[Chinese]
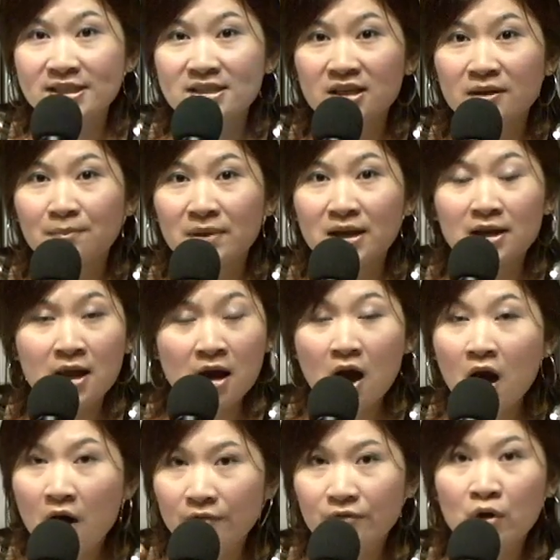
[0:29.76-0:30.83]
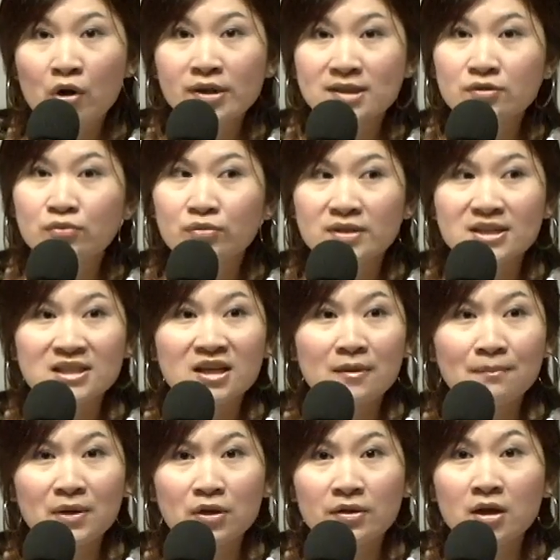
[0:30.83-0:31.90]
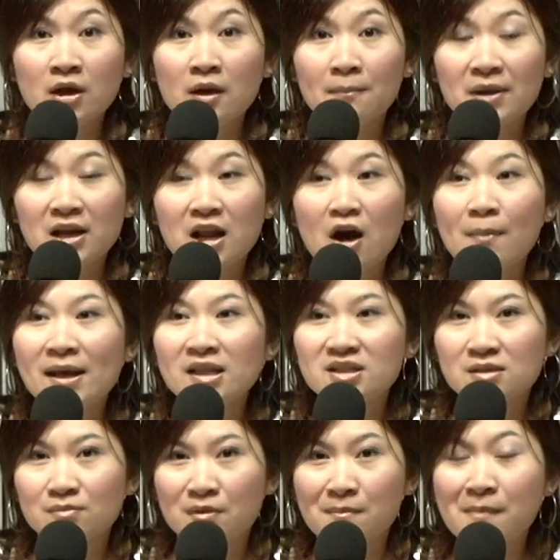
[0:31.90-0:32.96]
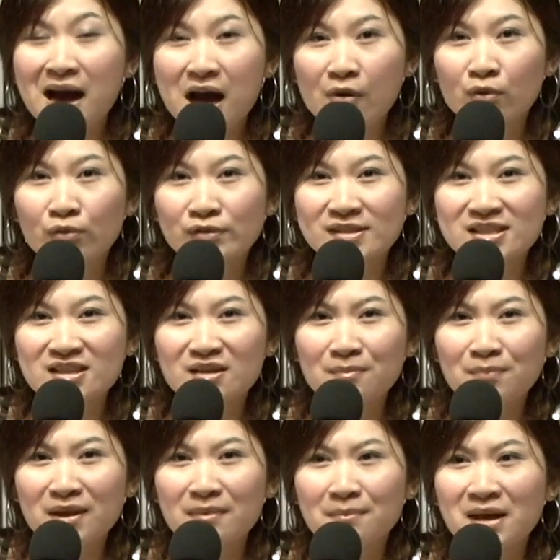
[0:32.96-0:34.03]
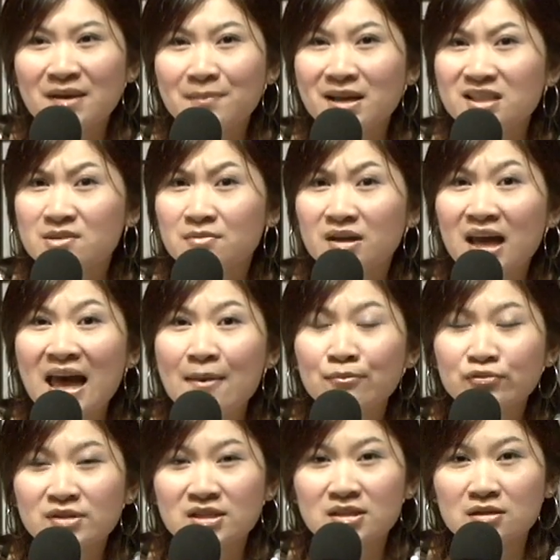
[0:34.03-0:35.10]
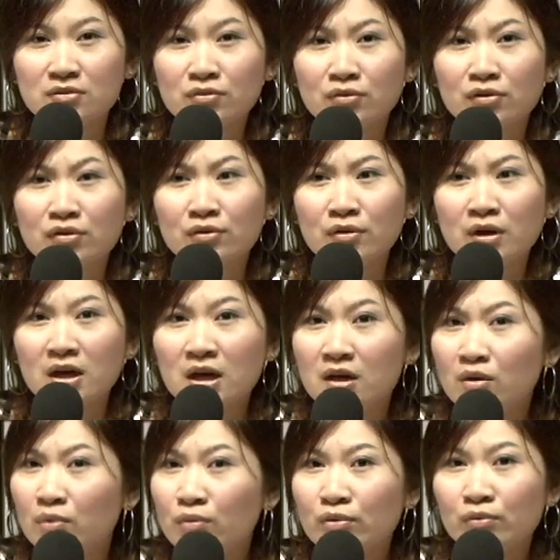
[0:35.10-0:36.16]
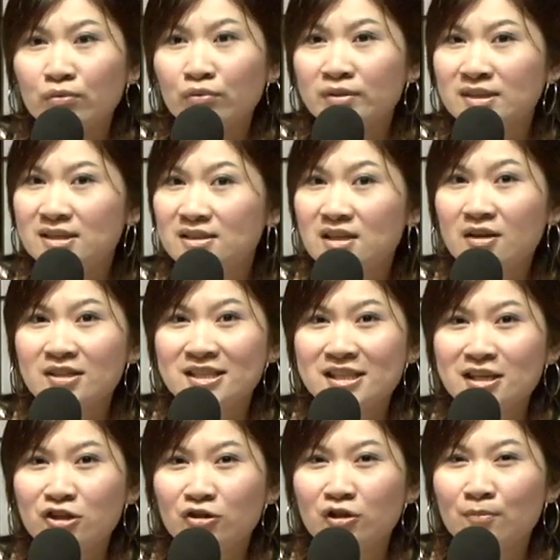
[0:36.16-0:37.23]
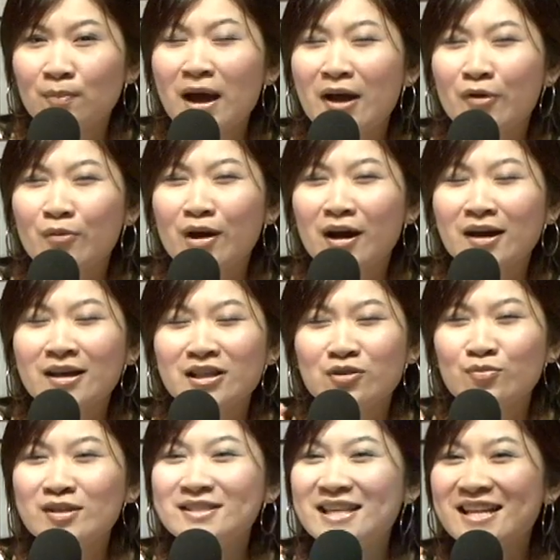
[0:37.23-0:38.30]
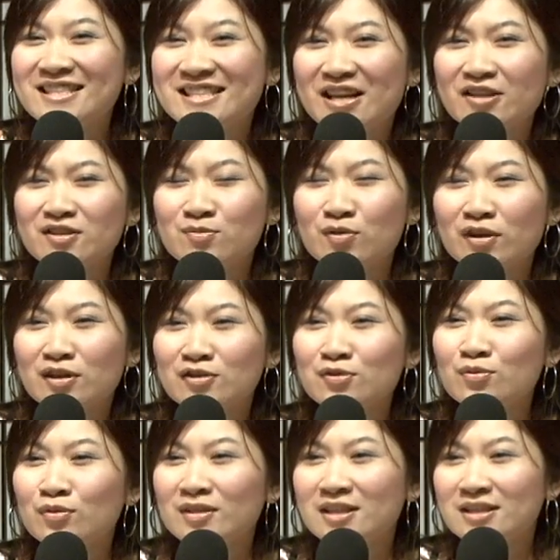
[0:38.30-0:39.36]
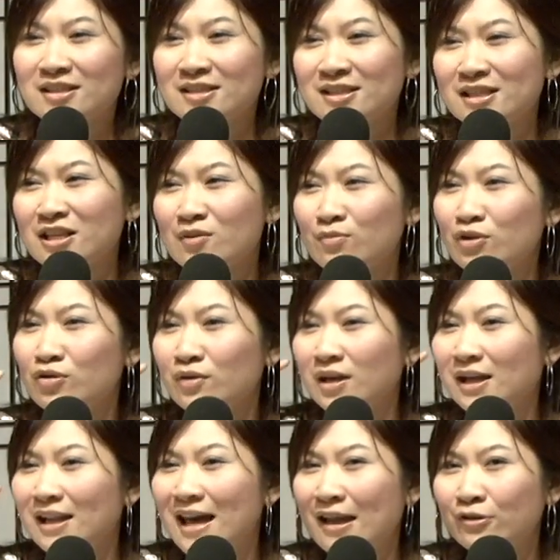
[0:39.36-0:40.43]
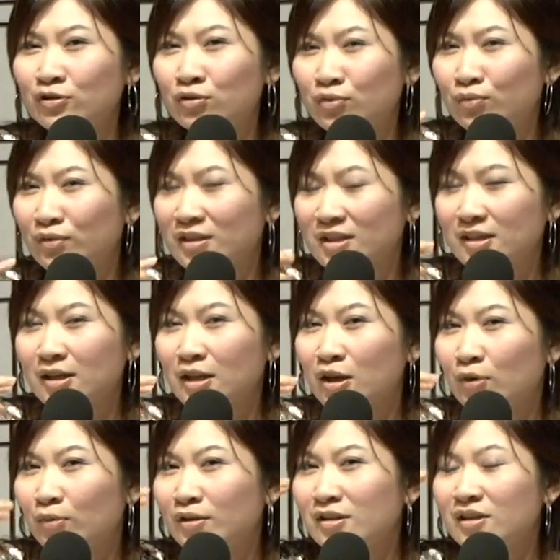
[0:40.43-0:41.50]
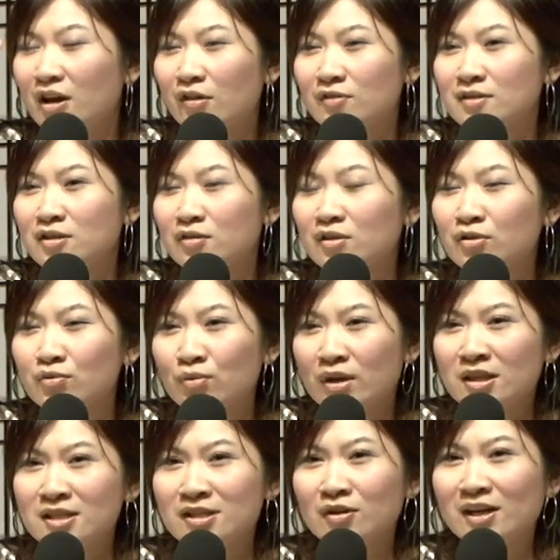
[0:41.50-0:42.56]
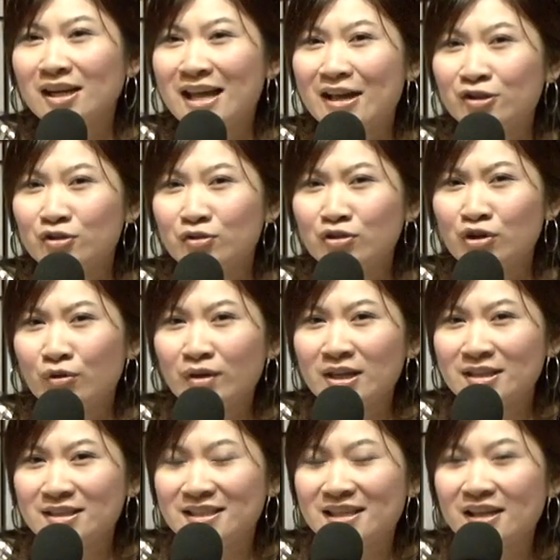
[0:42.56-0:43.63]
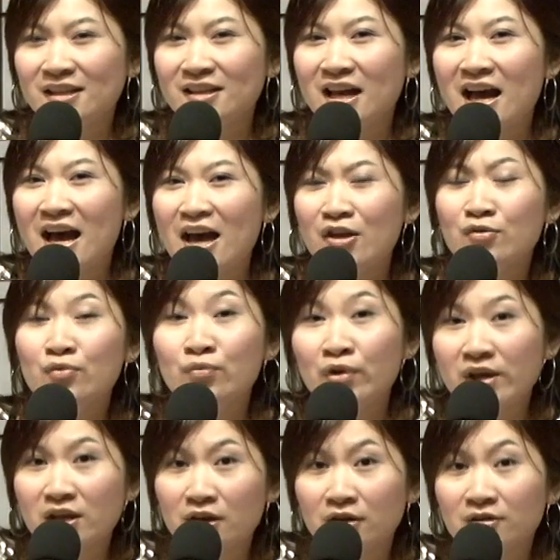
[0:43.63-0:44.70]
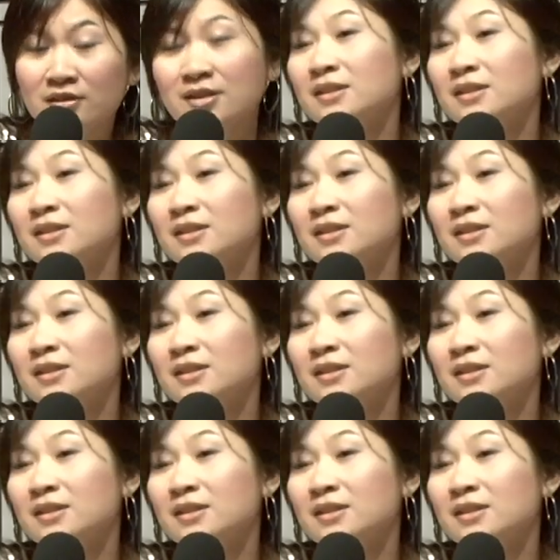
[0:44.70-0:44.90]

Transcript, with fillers: 今天被 l a i off，或者是我今天被被老板怎么骂我，今天被妈妈怎么看不起我，我我只要心里有个盼望。你们在讲什么？可是我的心里面有个蓝图，我的我的脑子有个远景、个蓝图。有一天 I will